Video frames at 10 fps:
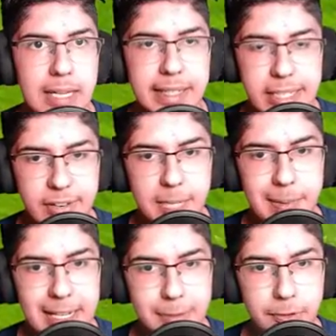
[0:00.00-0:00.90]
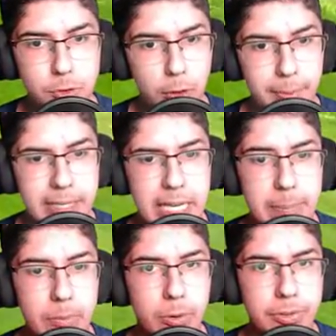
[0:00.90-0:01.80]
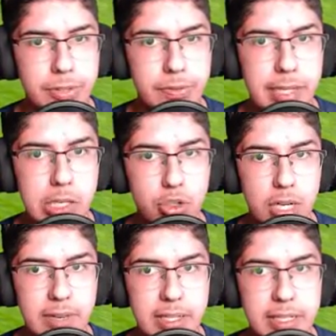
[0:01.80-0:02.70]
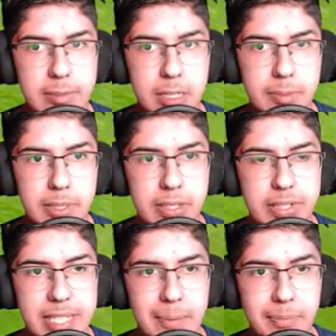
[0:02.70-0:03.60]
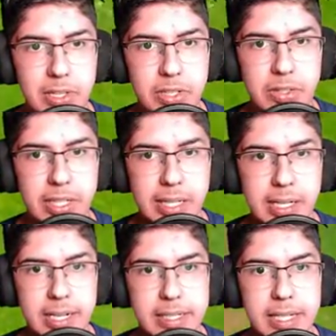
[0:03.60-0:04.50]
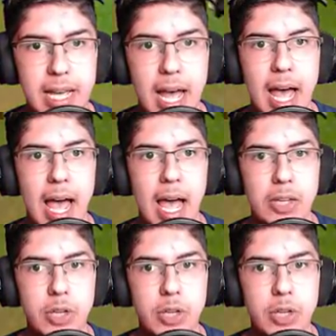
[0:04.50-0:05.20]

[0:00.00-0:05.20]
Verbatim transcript: Jetzt werde ich mich erstmal auf die Suche begeben und wie ich schon erwähnt, in diesem Gebiet hier sämtliche Diktas ja